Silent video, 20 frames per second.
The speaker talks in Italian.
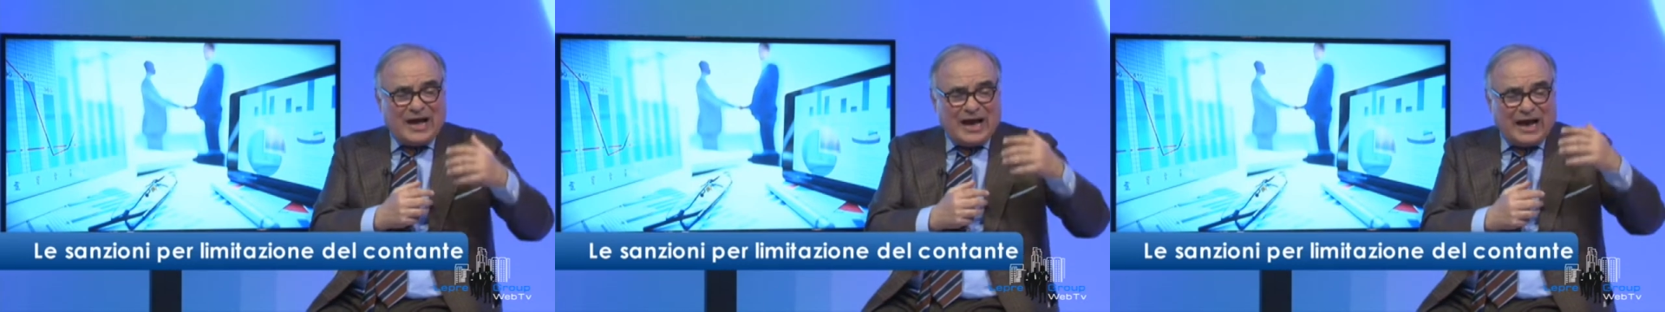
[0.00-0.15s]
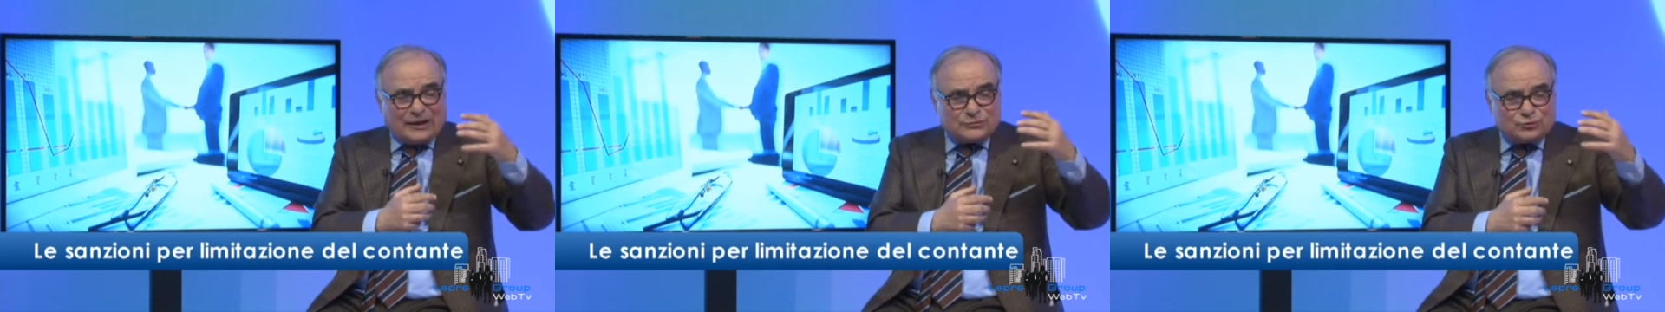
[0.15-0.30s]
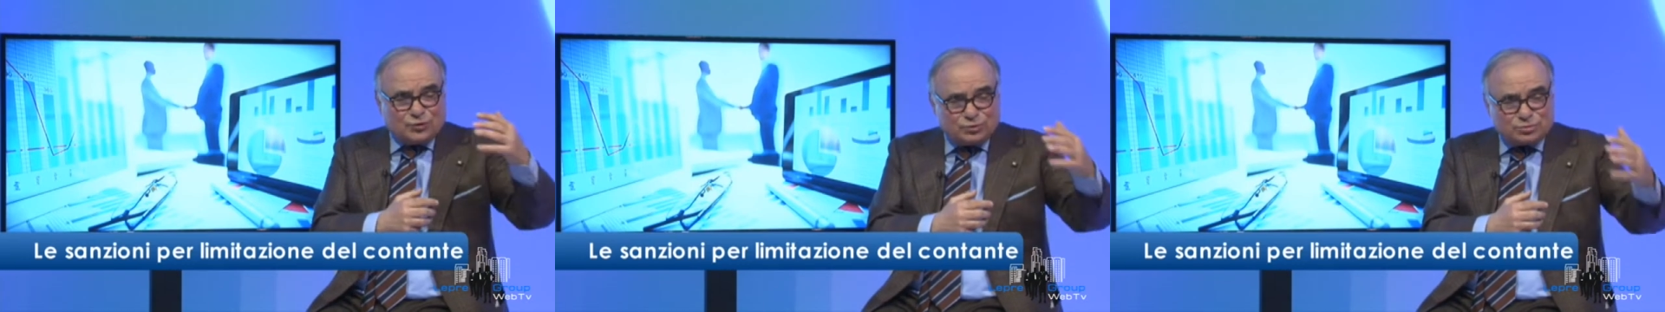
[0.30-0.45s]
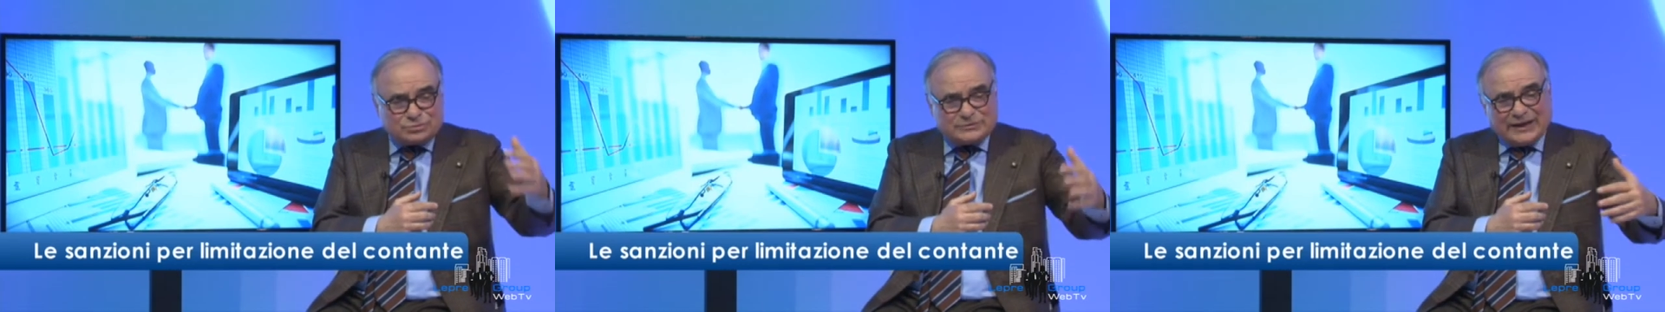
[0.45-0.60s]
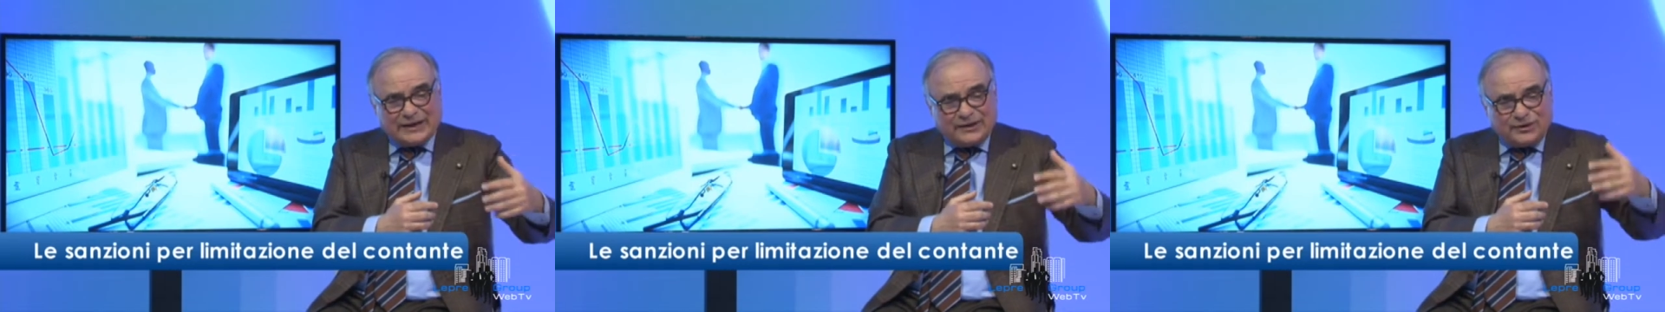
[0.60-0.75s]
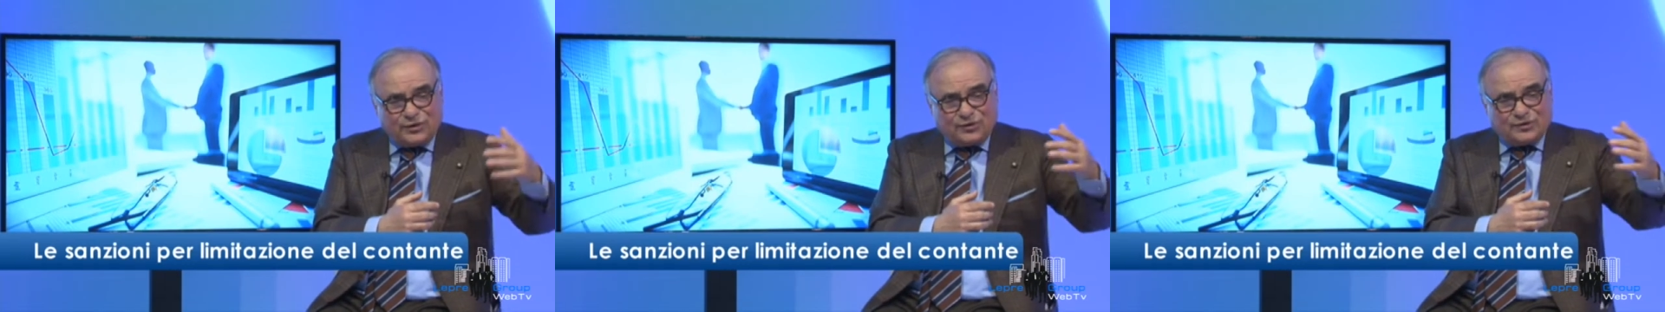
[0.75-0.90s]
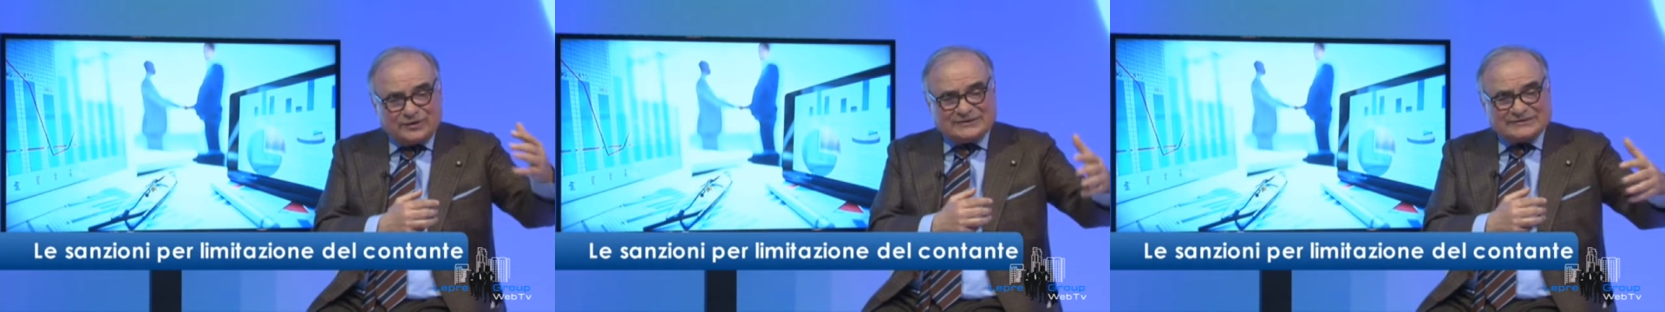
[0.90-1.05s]
ad
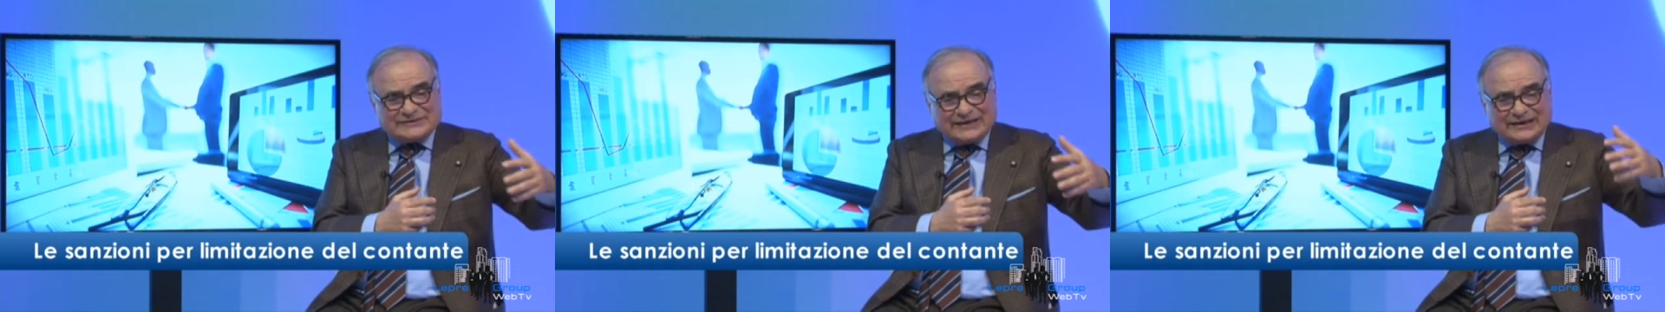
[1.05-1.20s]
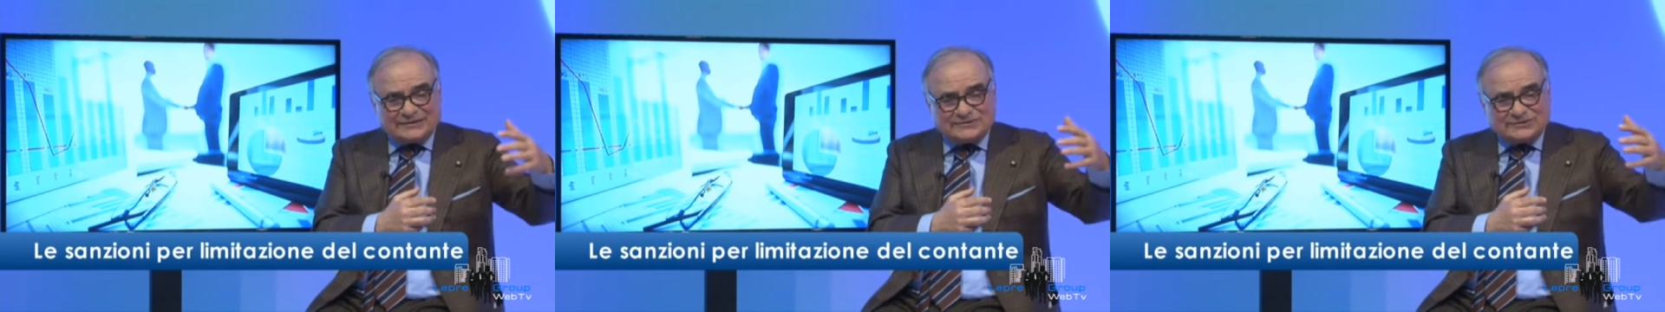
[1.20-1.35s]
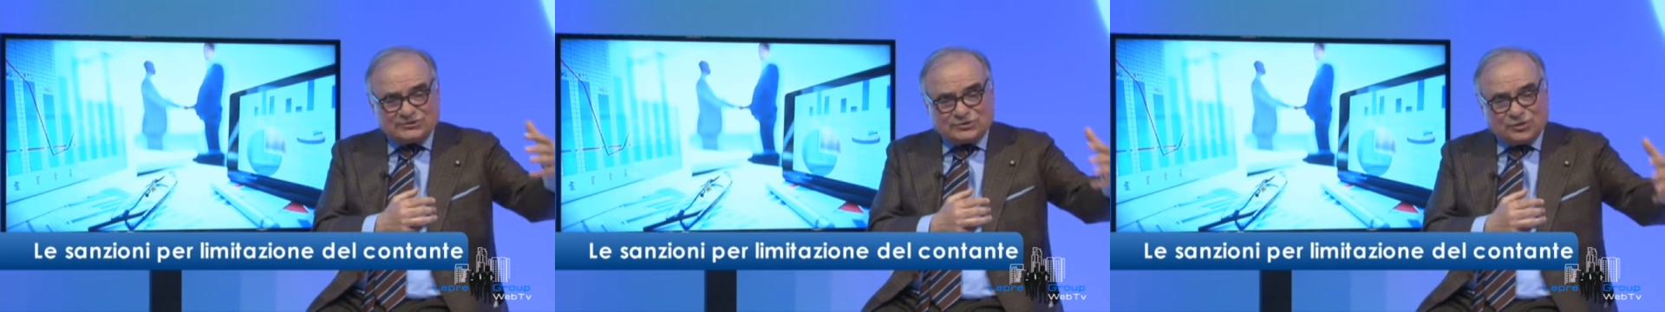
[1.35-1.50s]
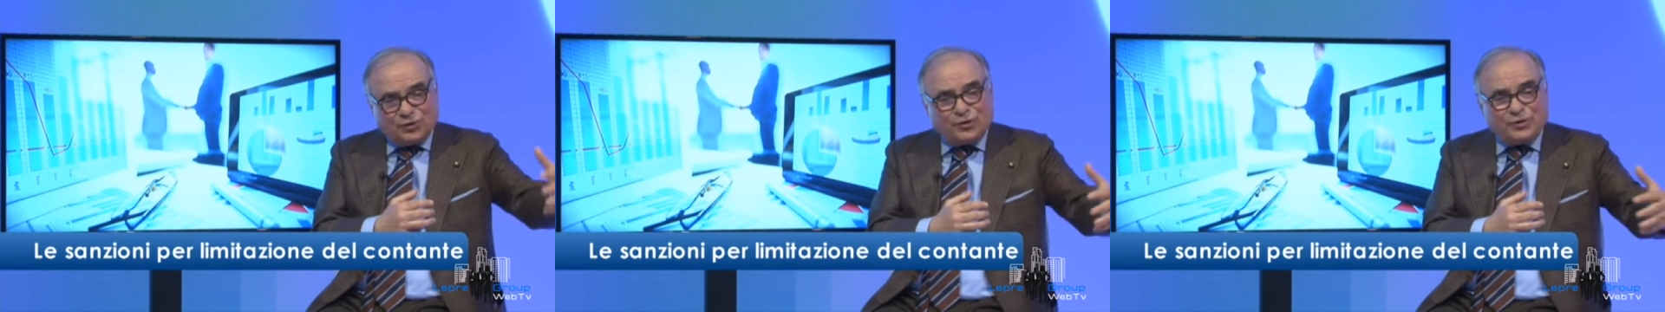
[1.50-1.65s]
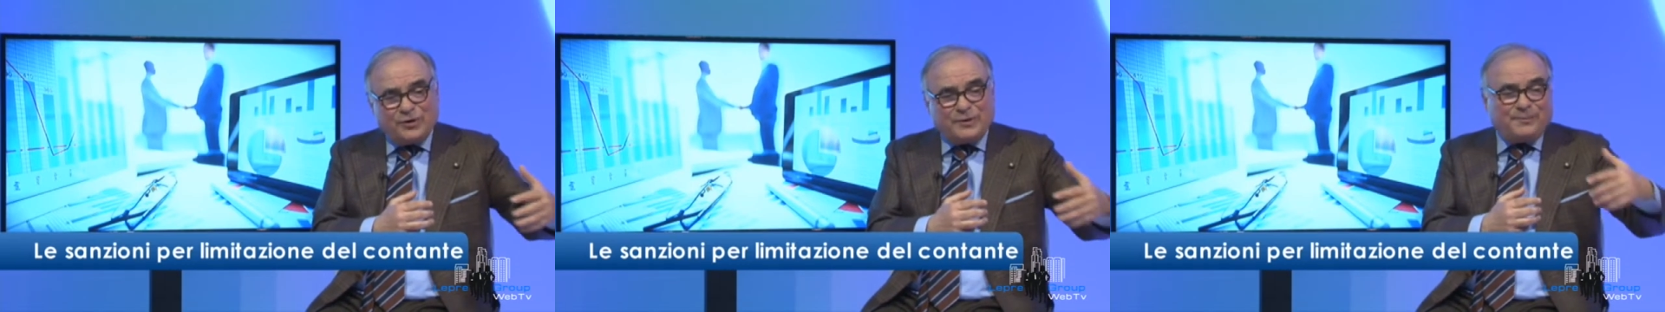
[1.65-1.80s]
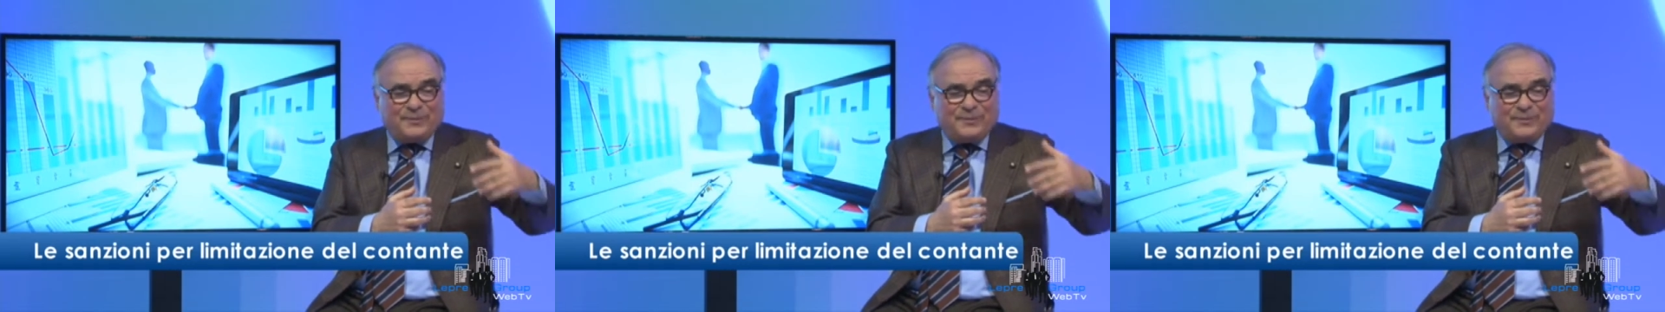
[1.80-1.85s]
ulteriori sanzioni